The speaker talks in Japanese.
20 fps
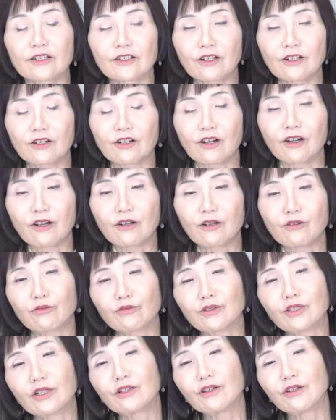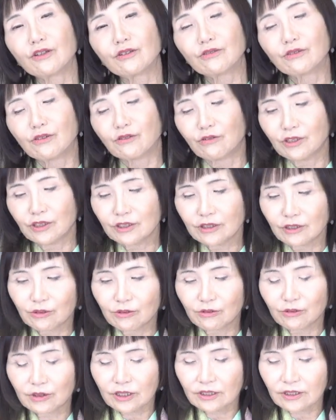なんか「あ、こんだけ」って、これしか
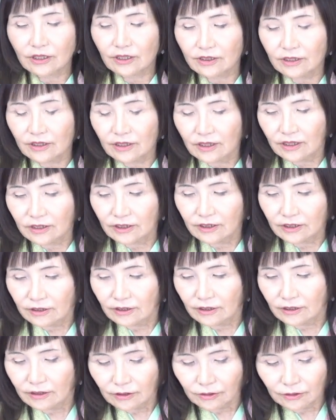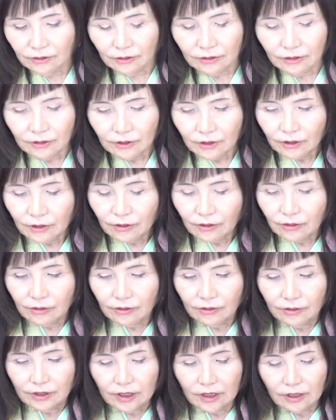残ってないって感じなんだけど、
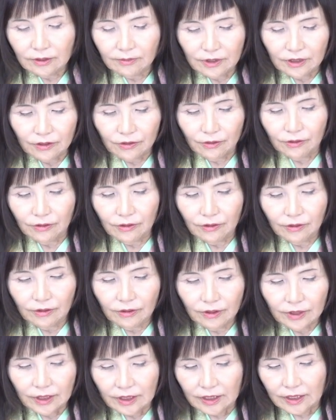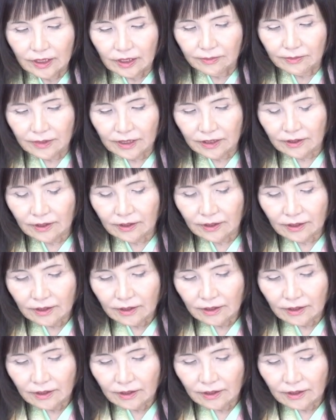ここに味噌を入れます。